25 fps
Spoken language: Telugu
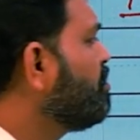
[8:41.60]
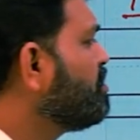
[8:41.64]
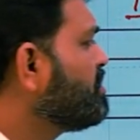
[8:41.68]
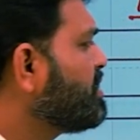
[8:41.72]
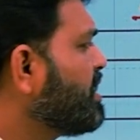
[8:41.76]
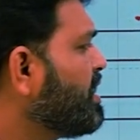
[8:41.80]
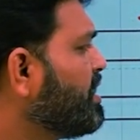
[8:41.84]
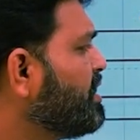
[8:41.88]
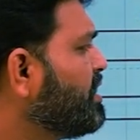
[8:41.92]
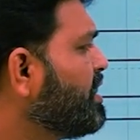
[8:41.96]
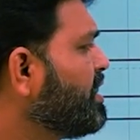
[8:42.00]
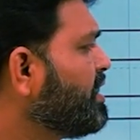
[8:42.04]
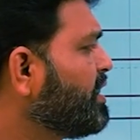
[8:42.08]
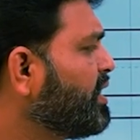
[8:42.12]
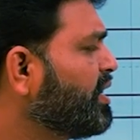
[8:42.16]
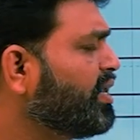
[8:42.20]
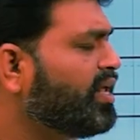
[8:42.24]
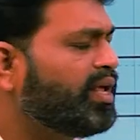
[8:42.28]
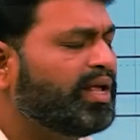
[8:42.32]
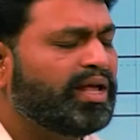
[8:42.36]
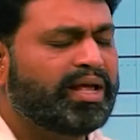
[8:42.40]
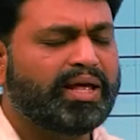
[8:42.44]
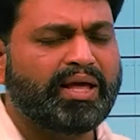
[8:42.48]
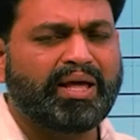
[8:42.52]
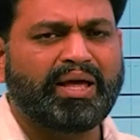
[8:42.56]
క్లోజ్ అయిందంటే
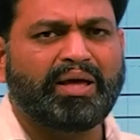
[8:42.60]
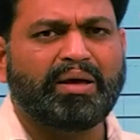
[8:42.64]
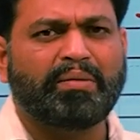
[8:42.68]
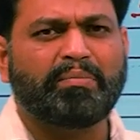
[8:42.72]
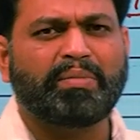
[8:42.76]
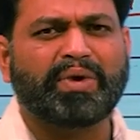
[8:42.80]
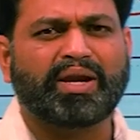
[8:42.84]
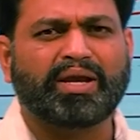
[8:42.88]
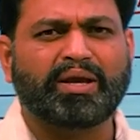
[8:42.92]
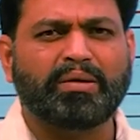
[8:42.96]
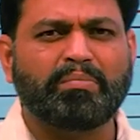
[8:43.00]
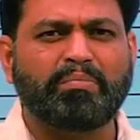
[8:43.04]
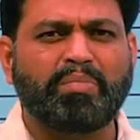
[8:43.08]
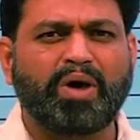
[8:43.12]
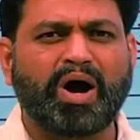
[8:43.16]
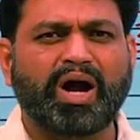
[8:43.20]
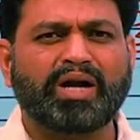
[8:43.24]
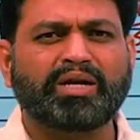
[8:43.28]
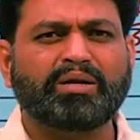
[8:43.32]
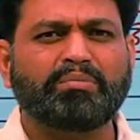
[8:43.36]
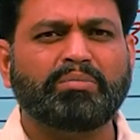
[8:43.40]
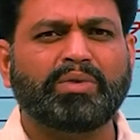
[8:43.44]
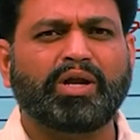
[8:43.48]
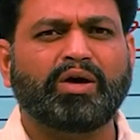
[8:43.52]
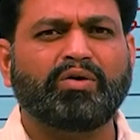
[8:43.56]
మనకి
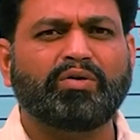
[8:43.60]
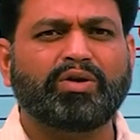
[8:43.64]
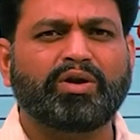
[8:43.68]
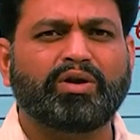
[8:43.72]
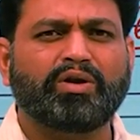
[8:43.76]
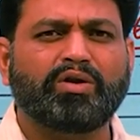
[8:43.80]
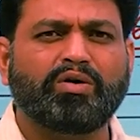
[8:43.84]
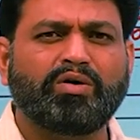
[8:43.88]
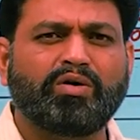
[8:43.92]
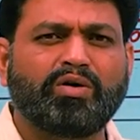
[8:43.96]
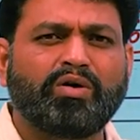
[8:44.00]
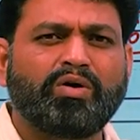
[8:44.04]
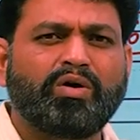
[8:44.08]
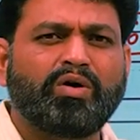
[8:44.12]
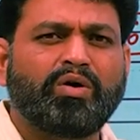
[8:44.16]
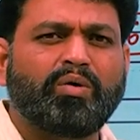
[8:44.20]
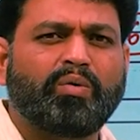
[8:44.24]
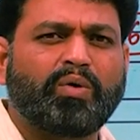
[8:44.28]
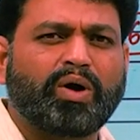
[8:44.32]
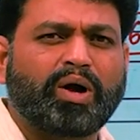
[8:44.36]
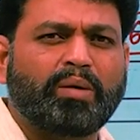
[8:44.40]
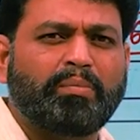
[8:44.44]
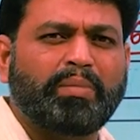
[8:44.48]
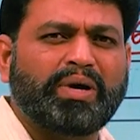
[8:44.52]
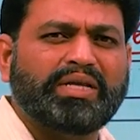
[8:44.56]
బాటం లెవెల్లో
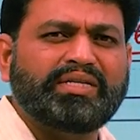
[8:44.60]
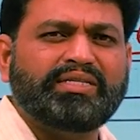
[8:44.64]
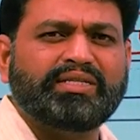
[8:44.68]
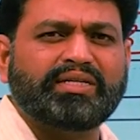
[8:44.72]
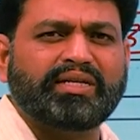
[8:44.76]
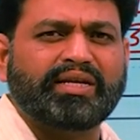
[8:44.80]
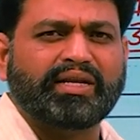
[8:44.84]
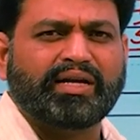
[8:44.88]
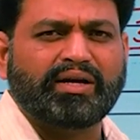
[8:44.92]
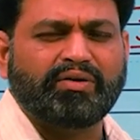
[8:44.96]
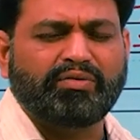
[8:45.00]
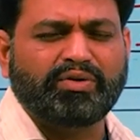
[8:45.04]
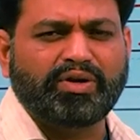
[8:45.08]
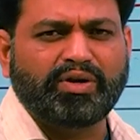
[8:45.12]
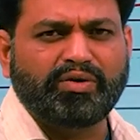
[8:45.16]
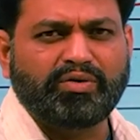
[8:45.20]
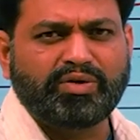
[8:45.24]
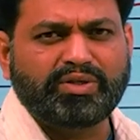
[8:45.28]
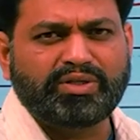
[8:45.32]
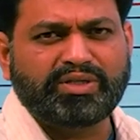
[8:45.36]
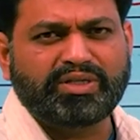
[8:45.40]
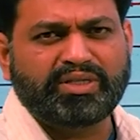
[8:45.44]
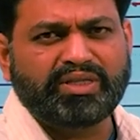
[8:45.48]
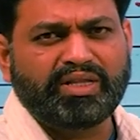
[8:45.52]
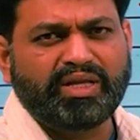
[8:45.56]
ఒక మంచి రికవరీ
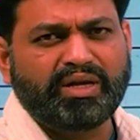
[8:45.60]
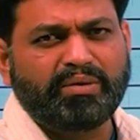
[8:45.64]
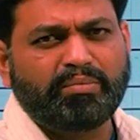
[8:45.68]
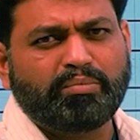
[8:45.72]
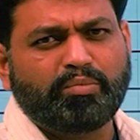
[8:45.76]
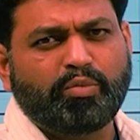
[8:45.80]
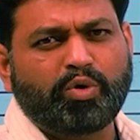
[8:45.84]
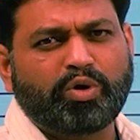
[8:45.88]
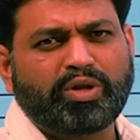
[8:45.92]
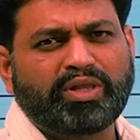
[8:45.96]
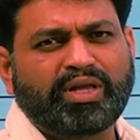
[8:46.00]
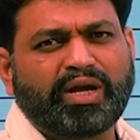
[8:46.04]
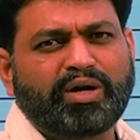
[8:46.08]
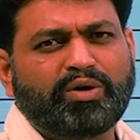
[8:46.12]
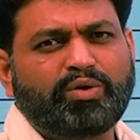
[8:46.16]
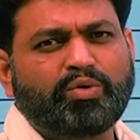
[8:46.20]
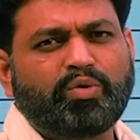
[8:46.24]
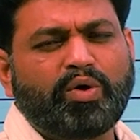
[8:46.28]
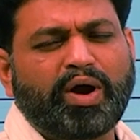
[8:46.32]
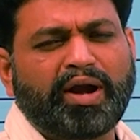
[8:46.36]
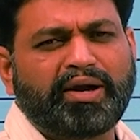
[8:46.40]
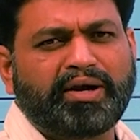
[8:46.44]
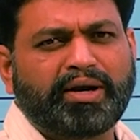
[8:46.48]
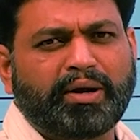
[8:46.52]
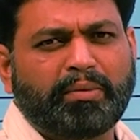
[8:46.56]
వచ్చింది మోర్ దాన్ టూ
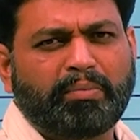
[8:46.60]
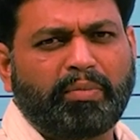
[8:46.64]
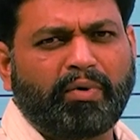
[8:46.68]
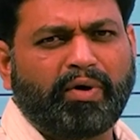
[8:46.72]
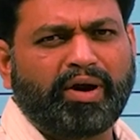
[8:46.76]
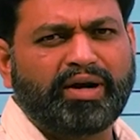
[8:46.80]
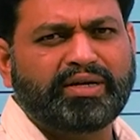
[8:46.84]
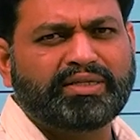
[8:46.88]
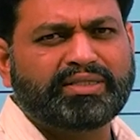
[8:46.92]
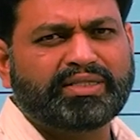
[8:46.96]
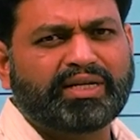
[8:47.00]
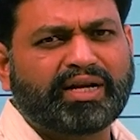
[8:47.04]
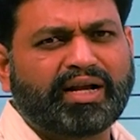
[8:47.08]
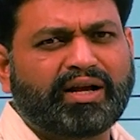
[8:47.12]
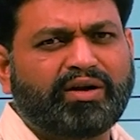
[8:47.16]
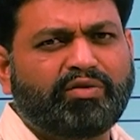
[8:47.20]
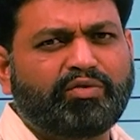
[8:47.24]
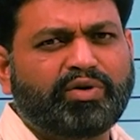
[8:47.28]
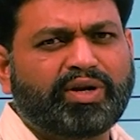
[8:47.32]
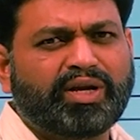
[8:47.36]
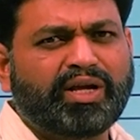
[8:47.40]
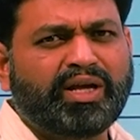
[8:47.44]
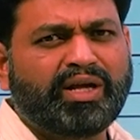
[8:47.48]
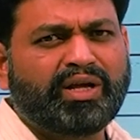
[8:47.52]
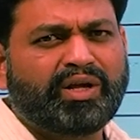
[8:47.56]
హండ్రెడ్ పాయింట్స్
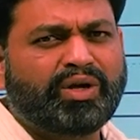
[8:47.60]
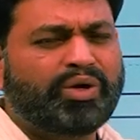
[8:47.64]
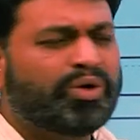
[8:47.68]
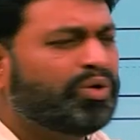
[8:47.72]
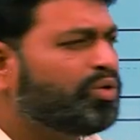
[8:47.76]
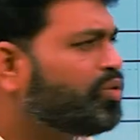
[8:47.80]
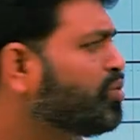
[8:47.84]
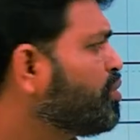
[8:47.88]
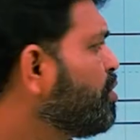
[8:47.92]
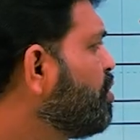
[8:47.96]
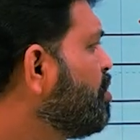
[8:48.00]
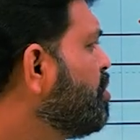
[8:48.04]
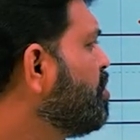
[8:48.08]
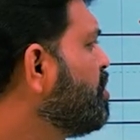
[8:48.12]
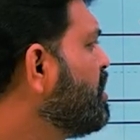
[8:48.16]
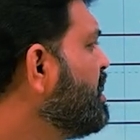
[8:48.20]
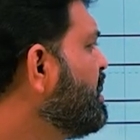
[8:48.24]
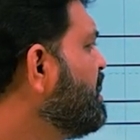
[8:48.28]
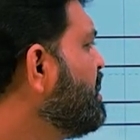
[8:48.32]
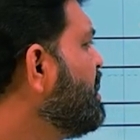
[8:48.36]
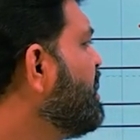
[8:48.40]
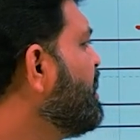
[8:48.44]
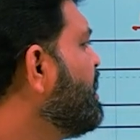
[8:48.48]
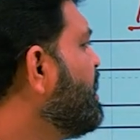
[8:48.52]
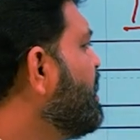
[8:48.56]
రికవరీ సో
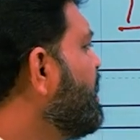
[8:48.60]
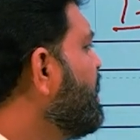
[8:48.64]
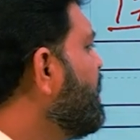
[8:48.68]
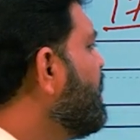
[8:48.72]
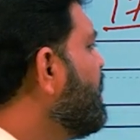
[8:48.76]
ఇది